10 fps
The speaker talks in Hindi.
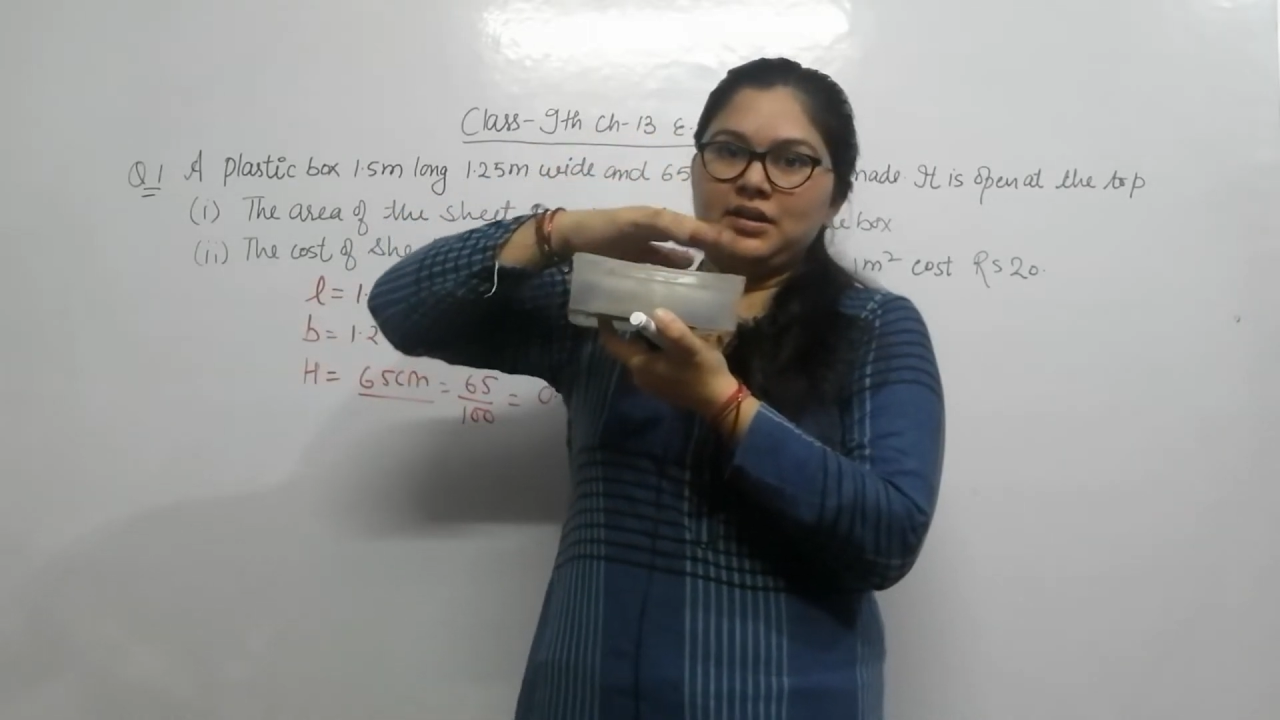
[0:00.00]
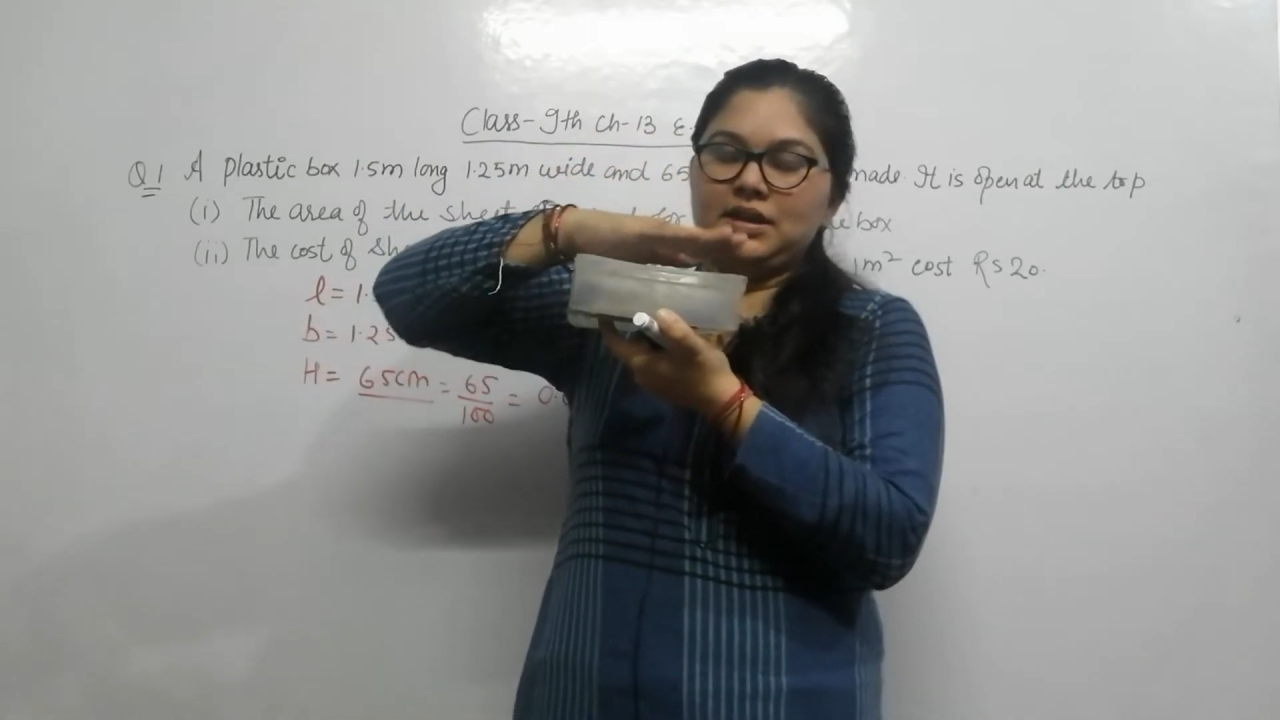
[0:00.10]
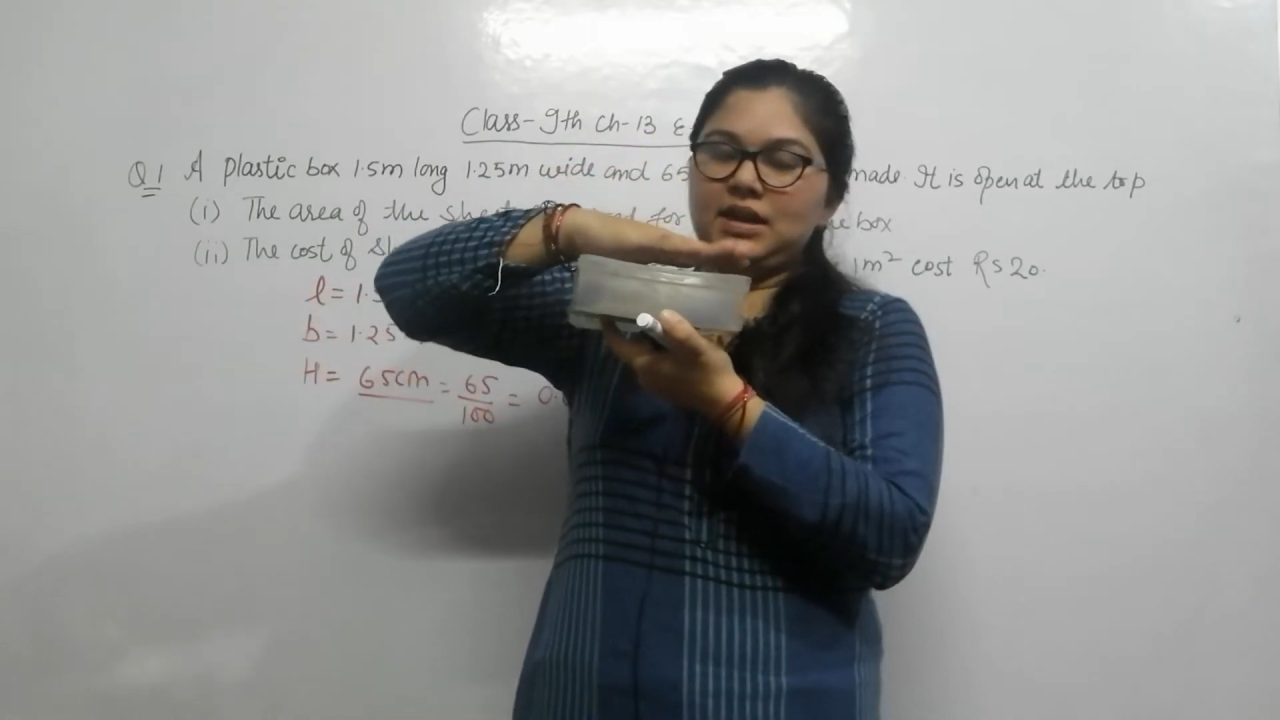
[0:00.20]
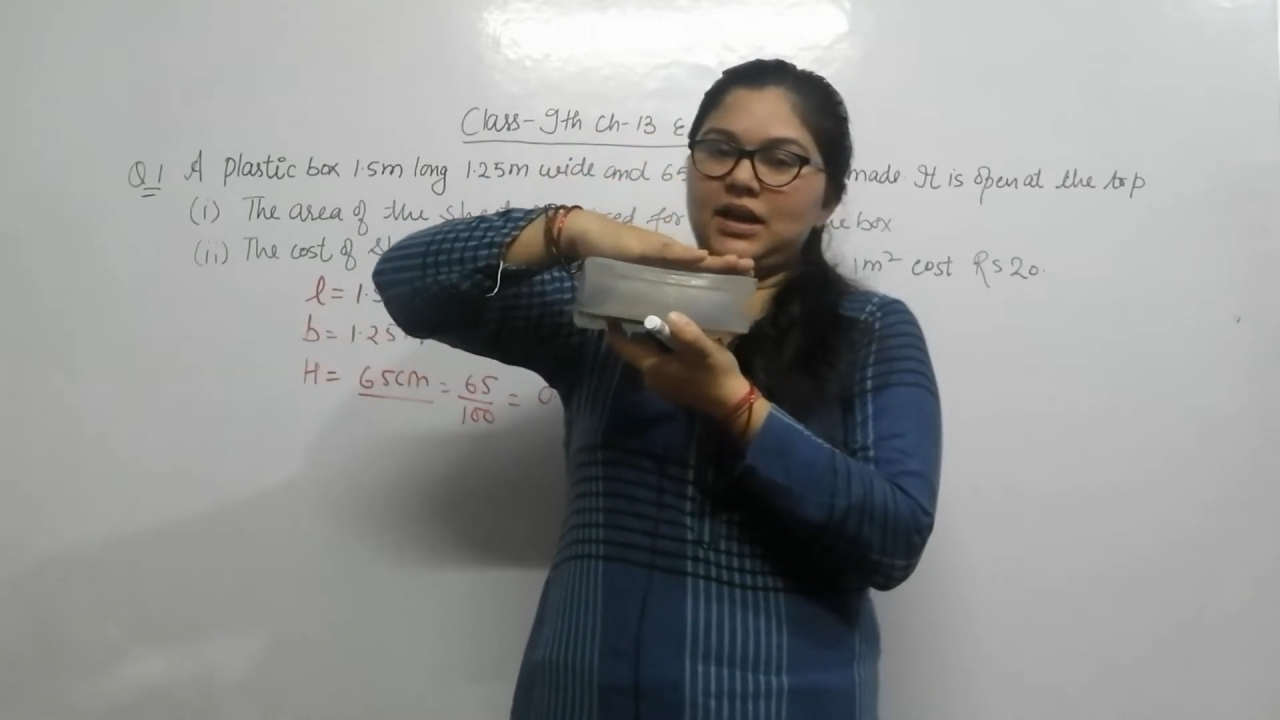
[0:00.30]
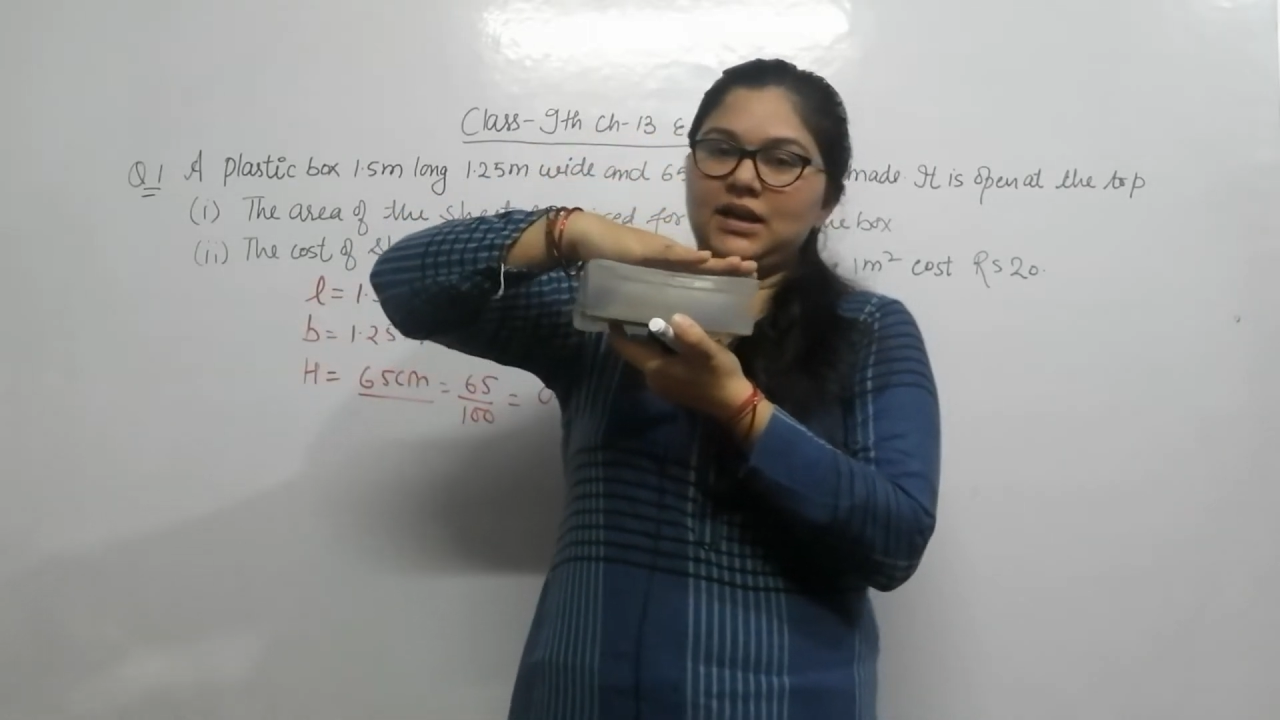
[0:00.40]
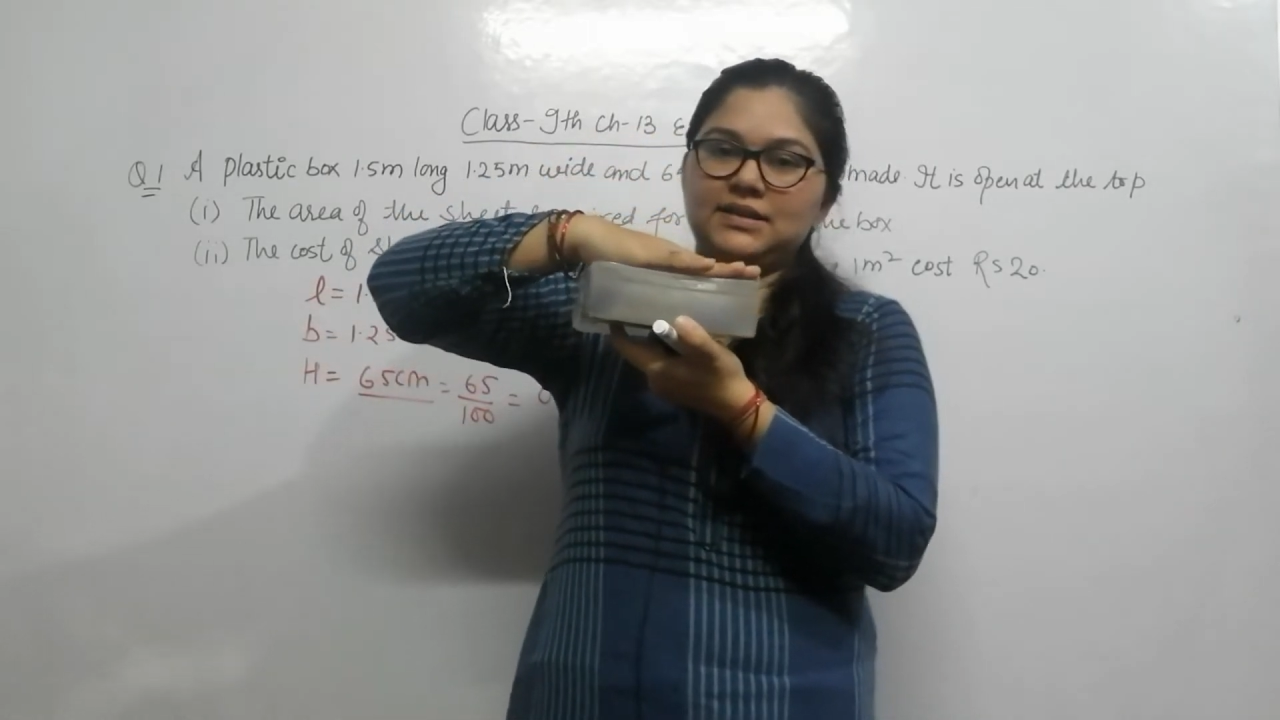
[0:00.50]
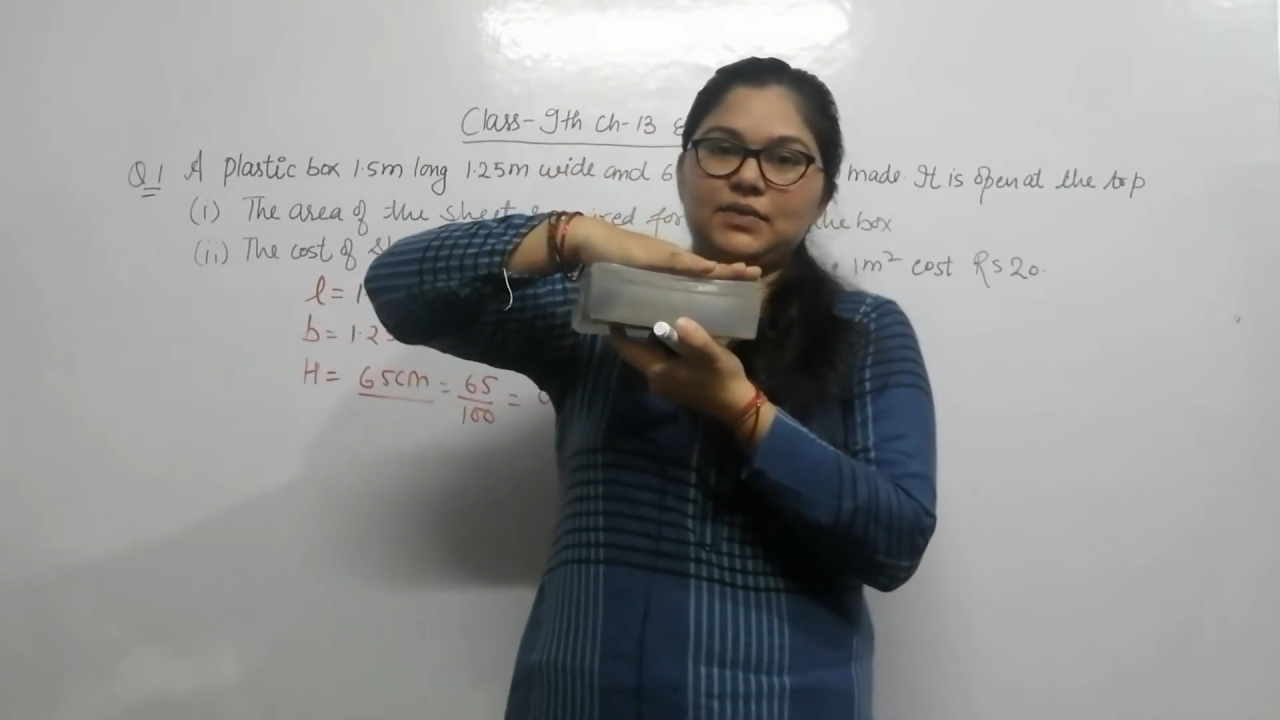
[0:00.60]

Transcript: यहाँ से